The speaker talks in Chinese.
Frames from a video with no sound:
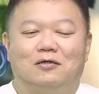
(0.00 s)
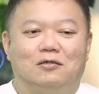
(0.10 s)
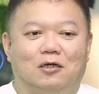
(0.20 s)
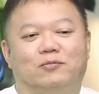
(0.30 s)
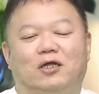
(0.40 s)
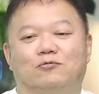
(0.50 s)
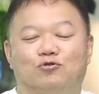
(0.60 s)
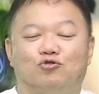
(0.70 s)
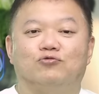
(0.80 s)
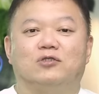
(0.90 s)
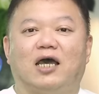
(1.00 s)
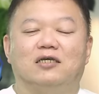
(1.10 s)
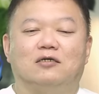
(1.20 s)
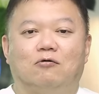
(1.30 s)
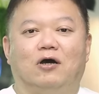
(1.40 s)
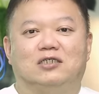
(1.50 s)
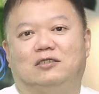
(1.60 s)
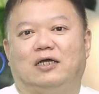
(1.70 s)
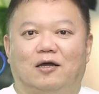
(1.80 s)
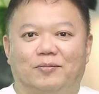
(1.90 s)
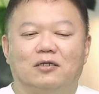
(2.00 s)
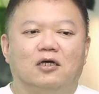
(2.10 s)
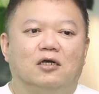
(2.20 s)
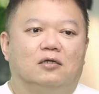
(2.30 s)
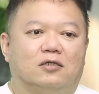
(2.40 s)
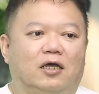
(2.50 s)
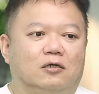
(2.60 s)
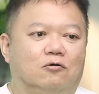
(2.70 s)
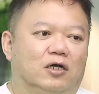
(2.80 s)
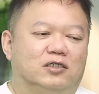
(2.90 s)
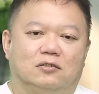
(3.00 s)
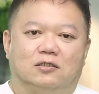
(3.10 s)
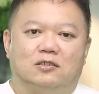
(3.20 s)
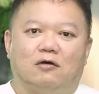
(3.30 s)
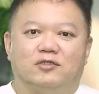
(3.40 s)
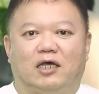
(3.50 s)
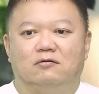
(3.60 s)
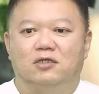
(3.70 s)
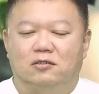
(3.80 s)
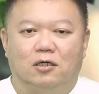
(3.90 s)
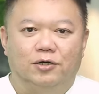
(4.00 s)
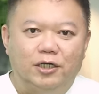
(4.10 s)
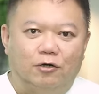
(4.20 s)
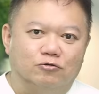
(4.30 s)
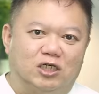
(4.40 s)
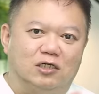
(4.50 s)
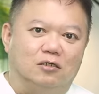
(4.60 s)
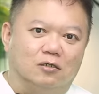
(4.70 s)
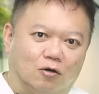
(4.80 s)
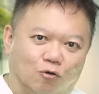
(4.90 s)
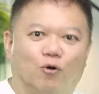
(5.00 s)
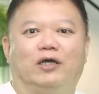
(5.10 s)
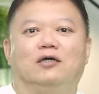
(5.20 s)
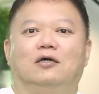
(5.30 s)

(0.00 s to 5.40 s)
那我们当我们去注意太阴化忌在哪边，太阴化忌只要在你的六亲宫位，